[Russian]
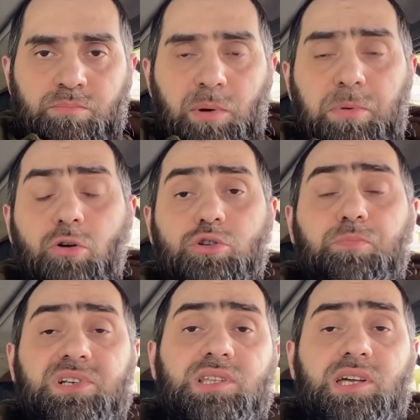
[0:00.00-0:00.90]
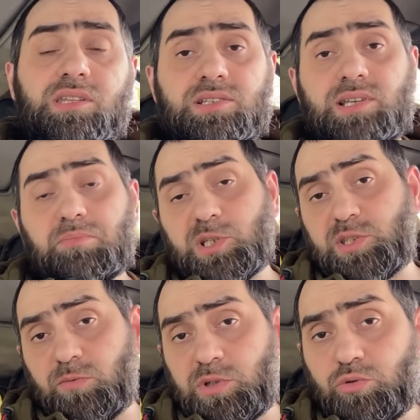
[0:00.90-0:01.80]
По поводу последних событий
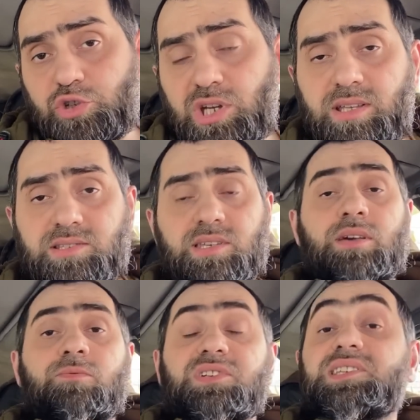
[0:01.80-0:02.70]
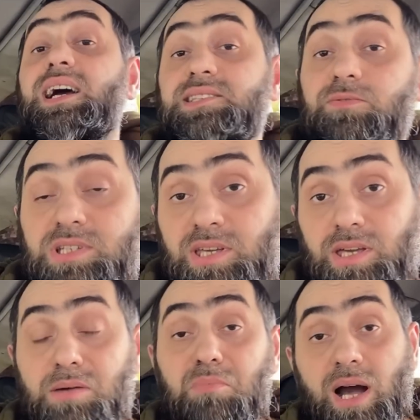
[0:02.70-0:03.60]
в Ингушетии, высказываний
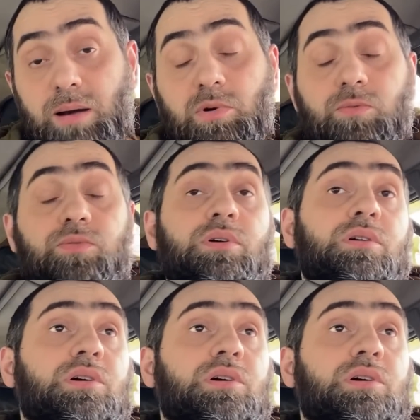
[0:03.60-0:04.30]
имамов,